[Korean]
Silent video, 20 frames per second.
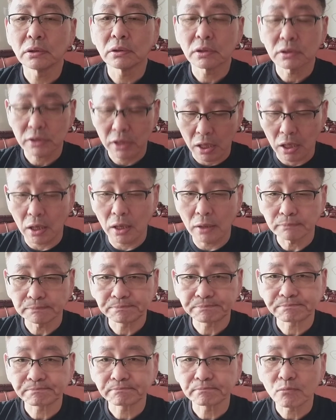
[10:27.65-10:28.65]
제가
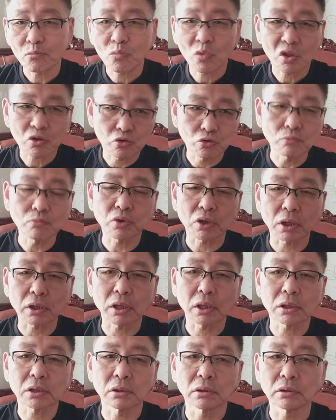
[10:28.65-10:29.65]

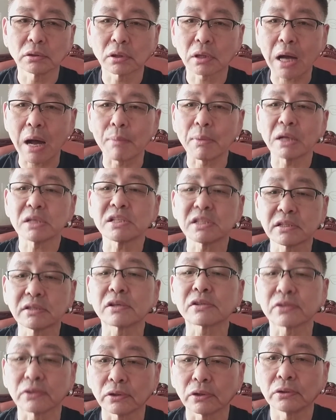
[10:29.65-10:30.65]
충분하게 더
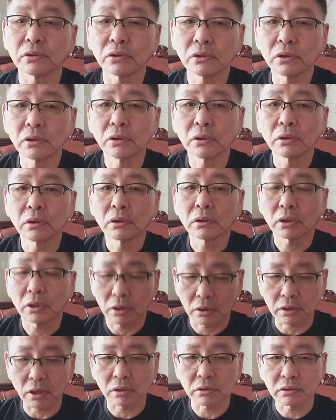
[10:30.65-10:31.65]
감안시켜서
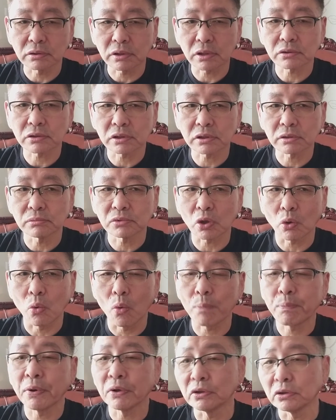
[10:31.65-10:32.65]
일단은 그래서 지금 이제
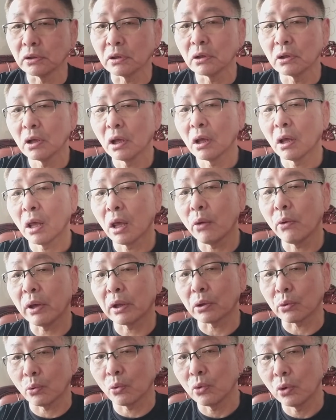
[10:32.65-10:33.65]
오퍼는
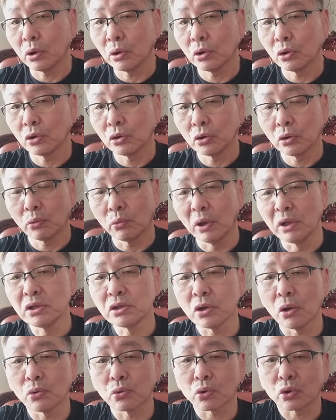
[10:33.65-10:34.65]
해외로
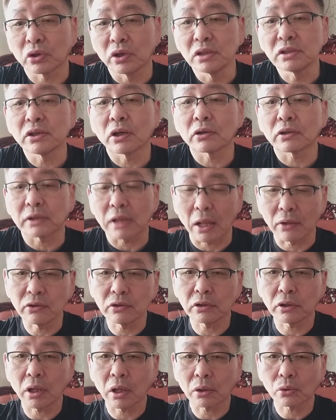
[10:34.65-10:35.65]
원정으로
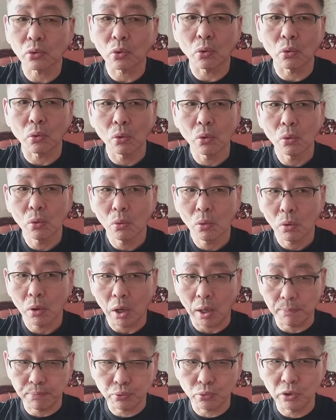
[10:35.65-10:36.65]
던져놨는데 또
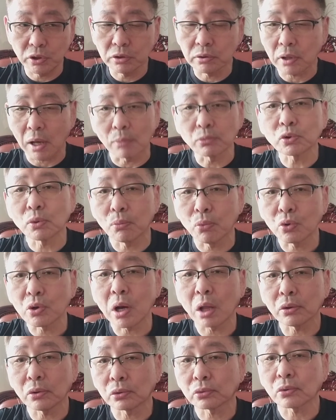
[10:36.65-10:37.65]
앞으로 일은 아무도
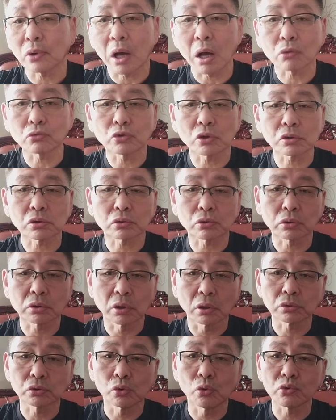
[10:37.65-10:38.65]
몰라요. 또 한국에서
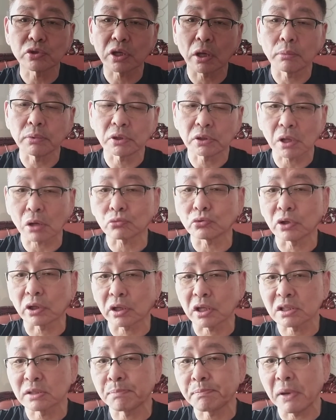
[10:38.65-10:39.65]
더 좋은 시합이 자꾸
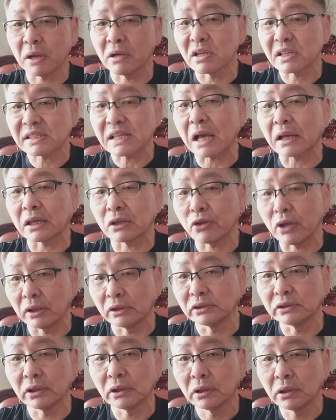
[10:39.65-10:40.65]
이렇게 스펙을 쌓게
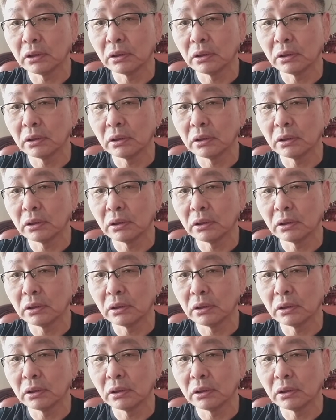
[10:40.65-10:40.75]
되는